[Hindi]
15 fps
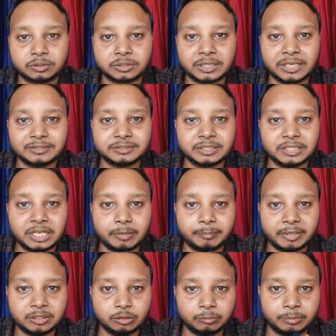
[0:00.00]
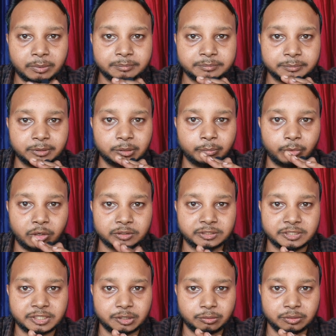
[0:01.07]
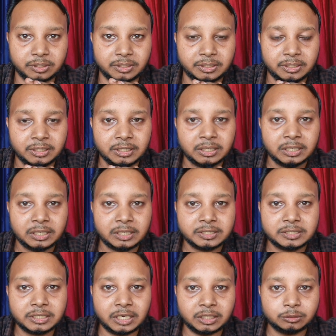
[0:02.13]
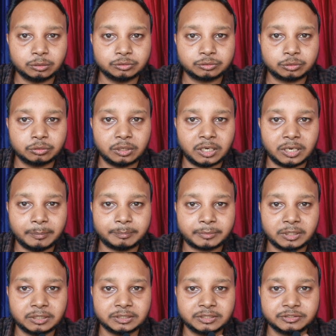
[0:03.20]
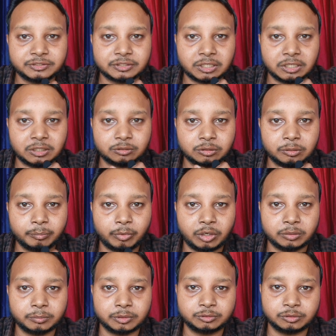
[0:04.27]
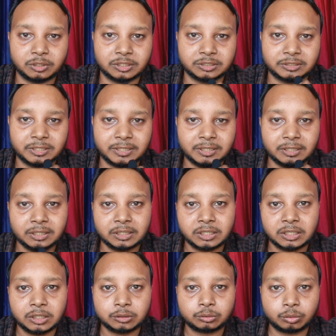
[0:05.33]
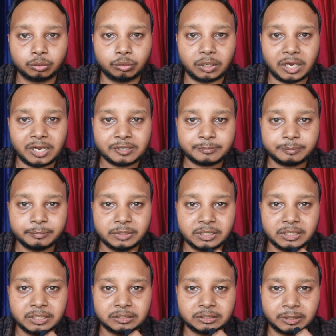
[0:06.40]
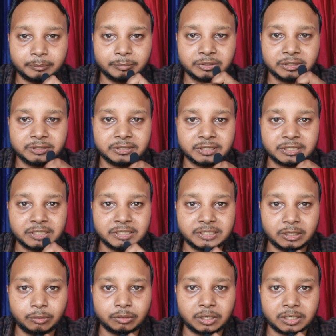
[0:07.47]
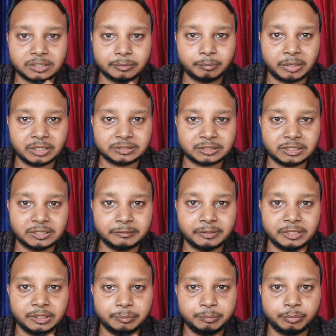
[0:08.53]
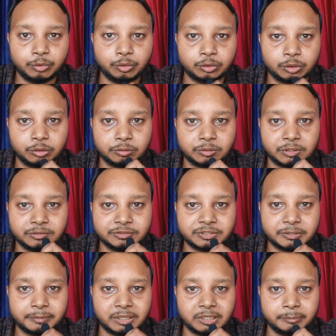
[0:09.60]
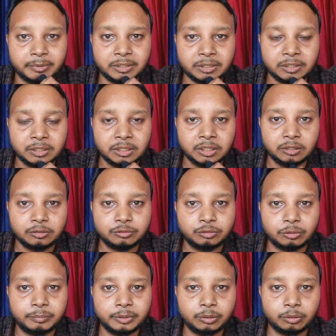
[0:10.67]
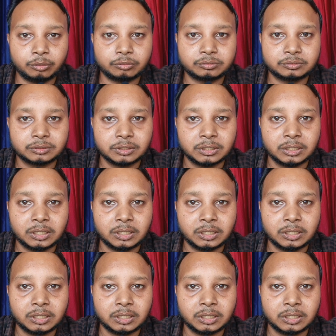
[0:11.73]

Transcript: सो कैसे हैं आप आई होप आप सभी लोग बहुत अच्छे होंगे जी हाँ दोस्तों आपका डिजिटल रतन बहुत बहुत स्वागत है तो आज ने थंबनेल देख ही लिया होगा आज हम बात करने वाले हैं पोर्ट रिक्वेस्ट के बारे में जो भी लोग